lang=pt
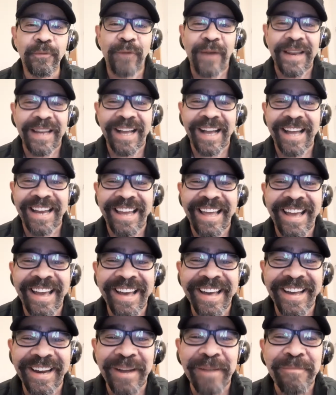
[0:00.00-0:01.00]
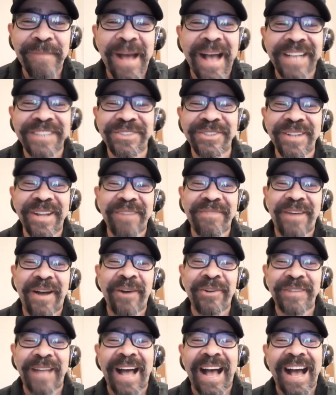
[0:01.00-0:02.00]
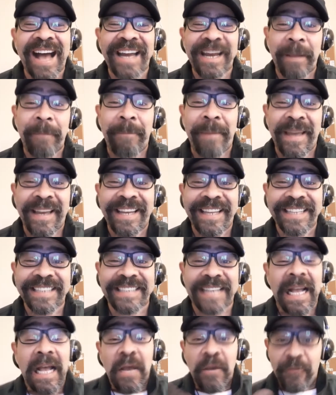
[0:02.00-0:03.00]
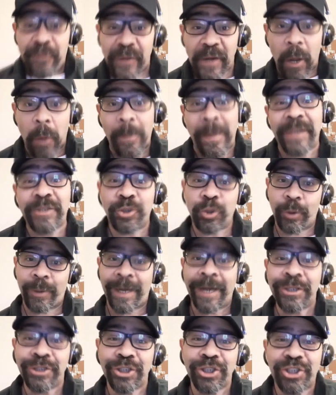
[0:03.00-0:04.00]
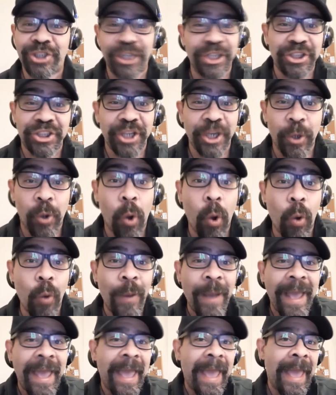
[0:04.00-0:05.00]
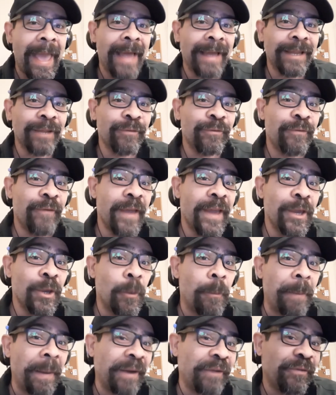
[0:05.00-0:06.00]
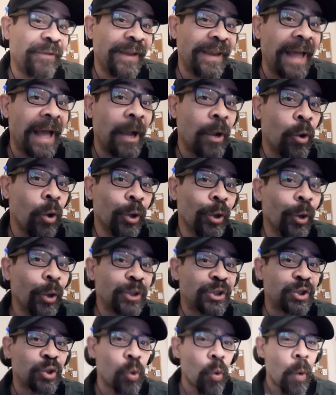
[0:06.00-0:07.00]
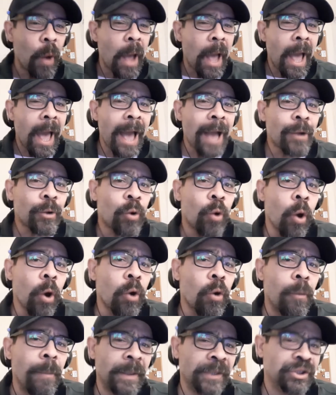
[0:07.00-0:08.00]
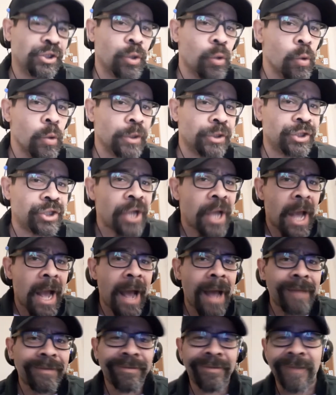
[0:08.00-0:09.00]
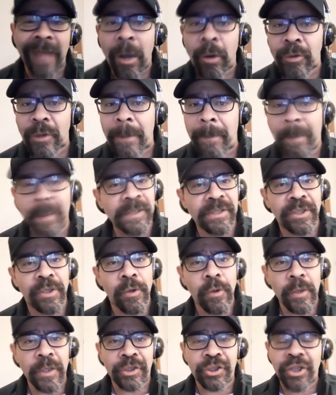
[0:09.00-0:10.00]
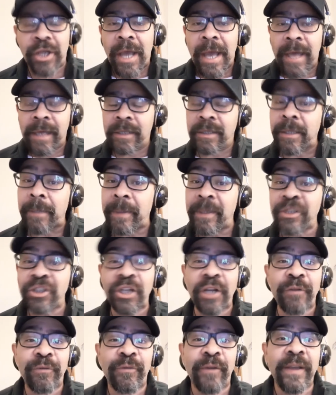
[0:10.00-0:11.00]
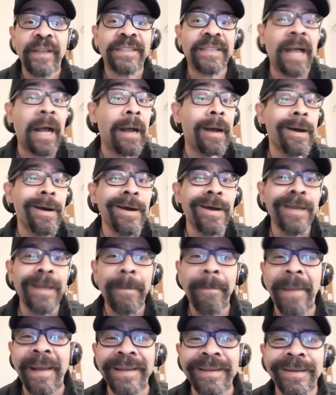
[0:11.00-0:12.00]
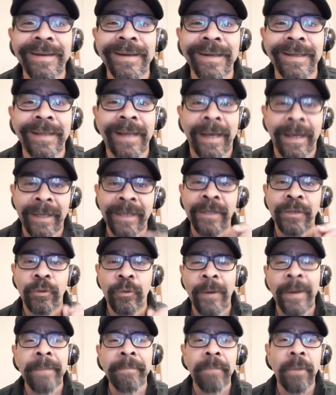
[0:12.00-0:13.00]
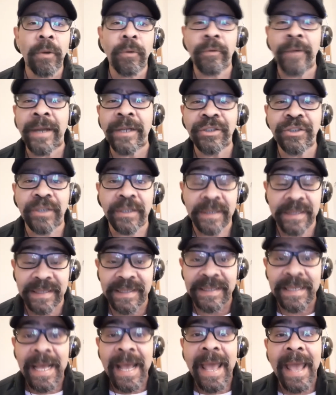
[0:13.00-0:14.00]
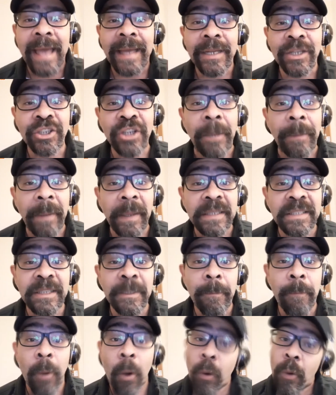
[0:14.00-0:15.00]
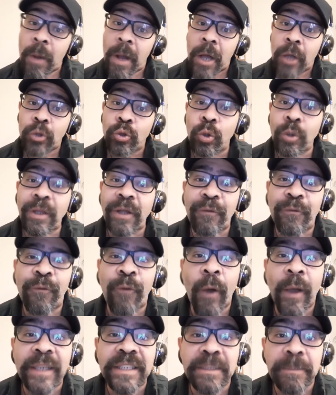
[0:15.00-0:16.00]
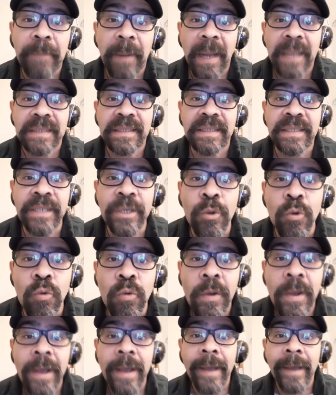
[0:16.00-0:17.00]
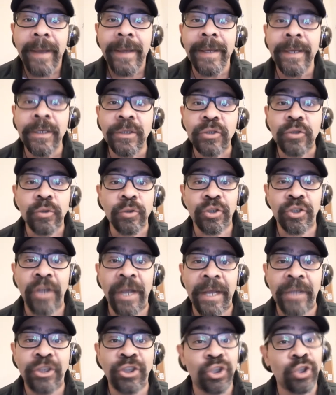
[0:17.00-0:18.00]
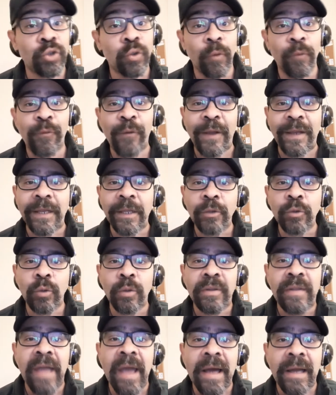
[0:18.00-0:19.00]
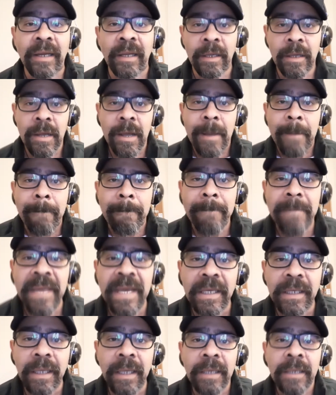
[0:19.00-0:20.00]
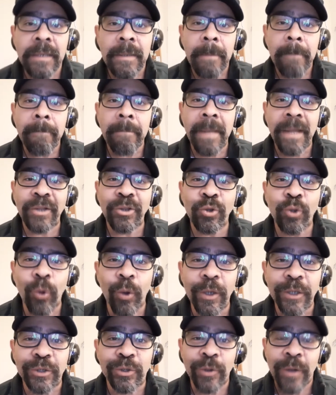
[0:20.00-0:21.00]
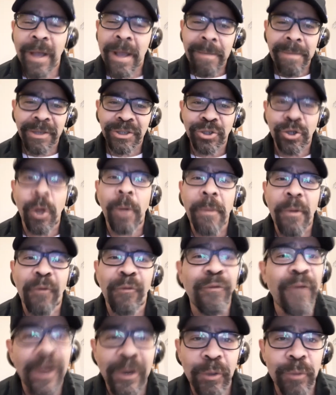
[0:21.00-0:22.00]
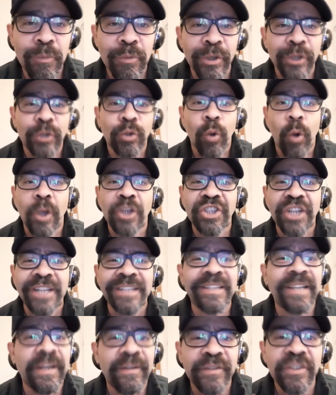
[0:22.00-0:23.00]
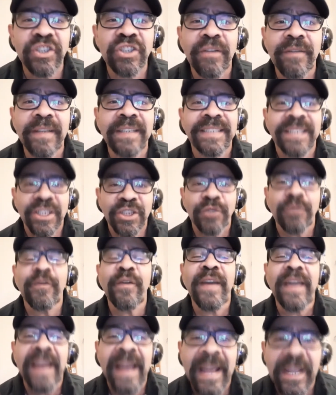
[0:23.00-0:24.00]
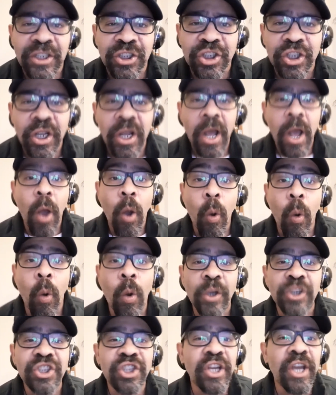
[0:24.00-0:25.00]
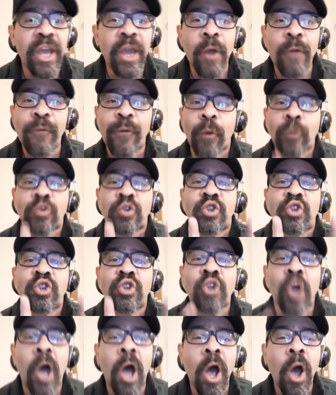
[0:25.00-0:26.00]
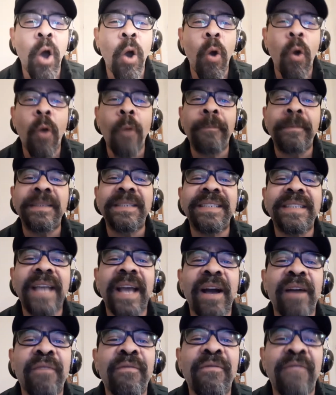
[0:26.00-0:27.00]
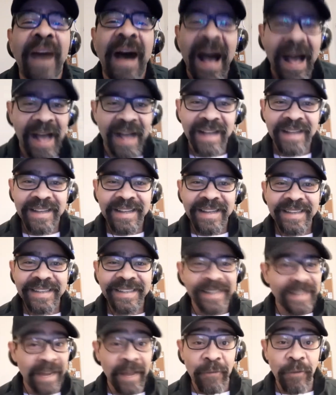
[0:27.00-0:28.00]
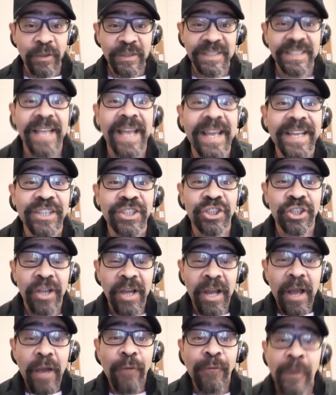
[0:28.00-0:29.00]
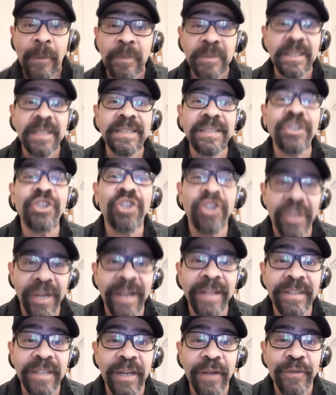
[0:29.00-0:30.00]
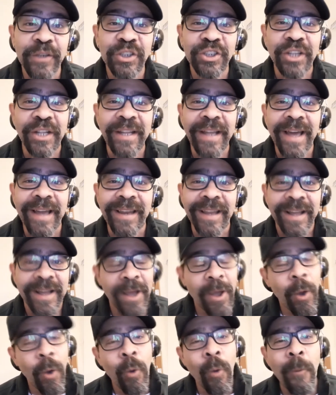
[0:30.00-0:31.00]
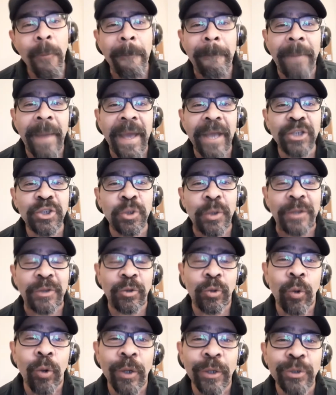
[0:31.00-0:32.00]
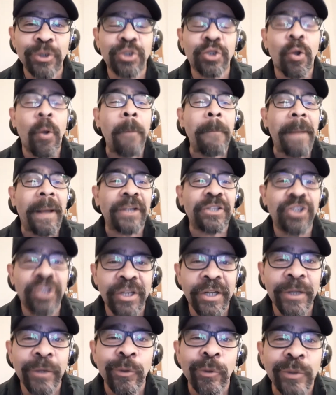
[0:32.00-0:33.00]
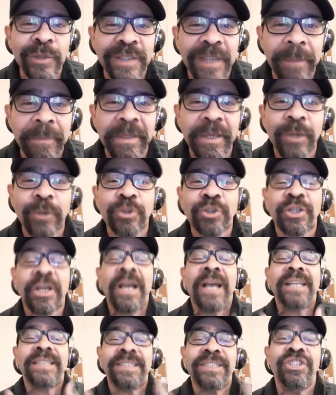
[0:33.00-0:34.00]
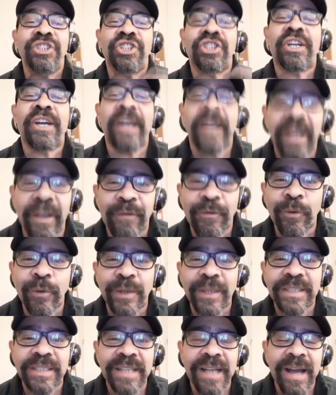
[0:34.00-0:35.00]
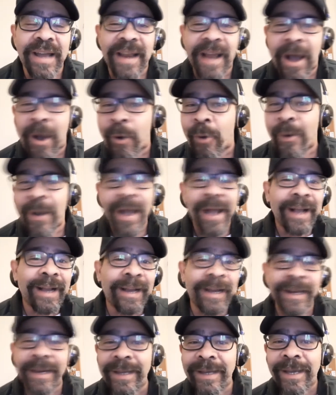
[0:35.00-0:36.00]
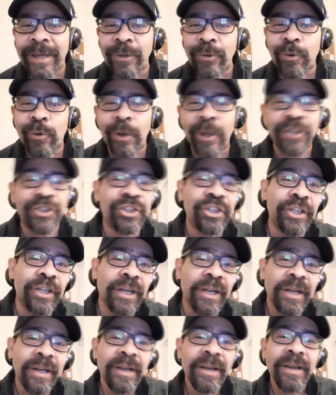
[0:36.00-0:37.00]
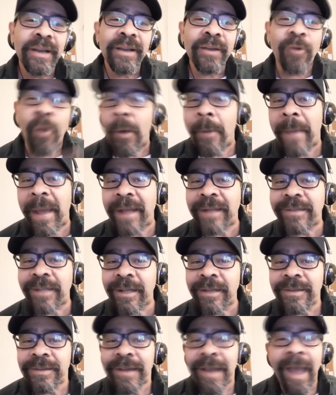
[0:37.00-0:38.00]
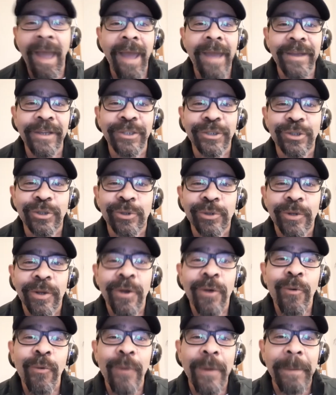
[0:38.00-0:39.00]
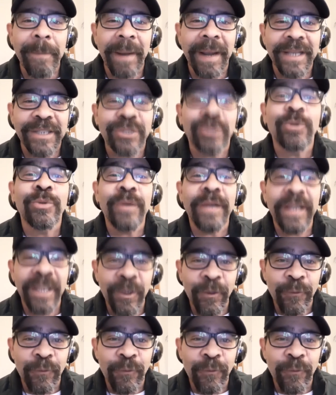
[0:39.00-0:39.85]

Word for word: Fala galera, Márcio Navarro na área, beleza? Finalmente o grande dia chegou. Ela veio para falar conosco, a Coco Bandicoot, a Tauna Bandicoot. Ela também já fez a Ana Banana em Rainbow Rangers. Ela já participou do The Voice Brasil. Isso, gente, estou falando dela, Mila Matoso. Mas como eu falo muito, hoje a entrevista vai ser diferente. Hoje eu vou só observar, que nem vocês. Vamos assistir a entrevista dela? Um beijo a todos, compartilhem com os amigos, se inscrevam nesse canal, cliquem no curtir, comentem. É isso. Um abraço e